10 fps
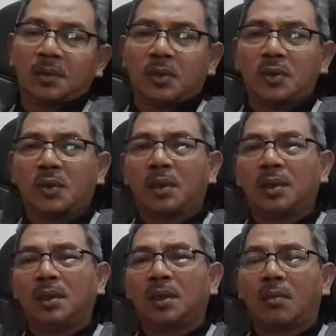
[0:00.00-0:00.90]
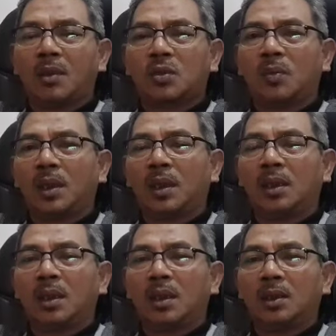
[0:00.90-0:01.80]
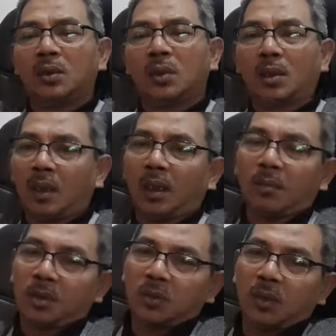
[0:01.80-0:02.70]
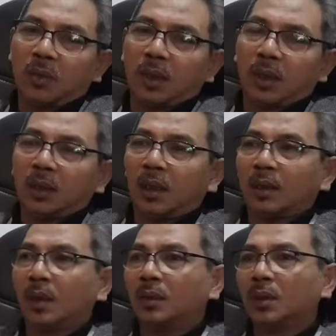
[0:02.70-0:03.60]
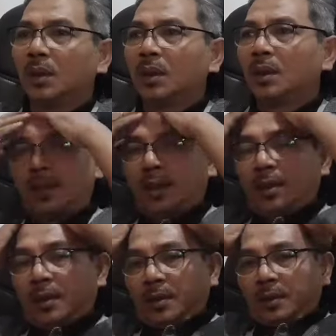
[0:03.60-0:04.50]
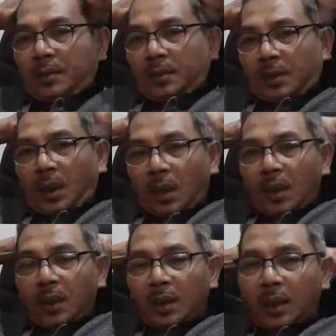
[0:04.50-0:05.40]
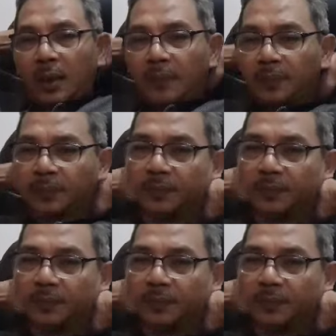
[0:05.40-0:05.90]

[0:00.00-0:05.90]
sosok ini termasuk bagian dari itu? Walau alam besok kita tidak tahu. Ya Allah ya Karim.